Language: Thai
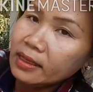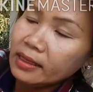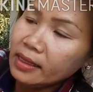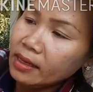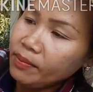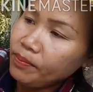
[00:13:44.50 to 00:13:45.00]
กระ
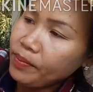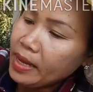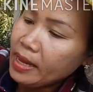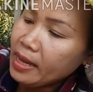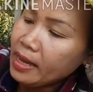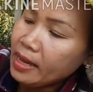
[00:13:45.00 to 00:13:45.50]
เทียมป
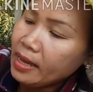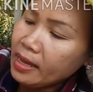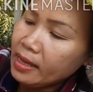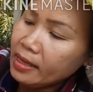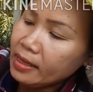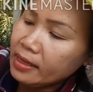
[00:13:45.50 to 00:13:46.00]
ลา
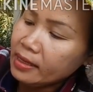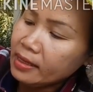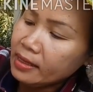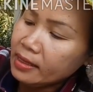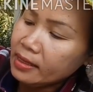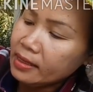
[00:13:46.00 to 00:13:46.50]

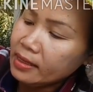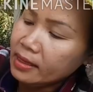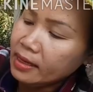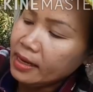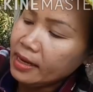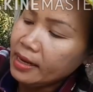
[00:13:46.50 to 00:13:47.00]

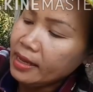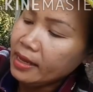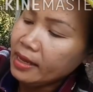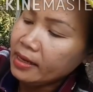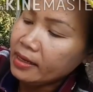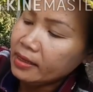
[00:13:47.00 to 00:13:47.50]
แรดิ
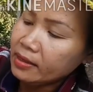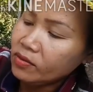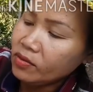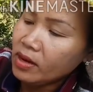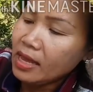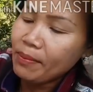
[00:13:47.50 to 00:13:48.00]
ส
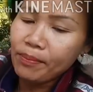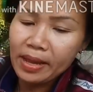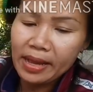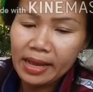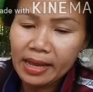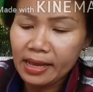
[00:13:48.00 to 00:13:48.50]
กุลาป
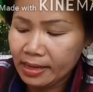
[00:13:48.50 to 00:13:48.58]
ลา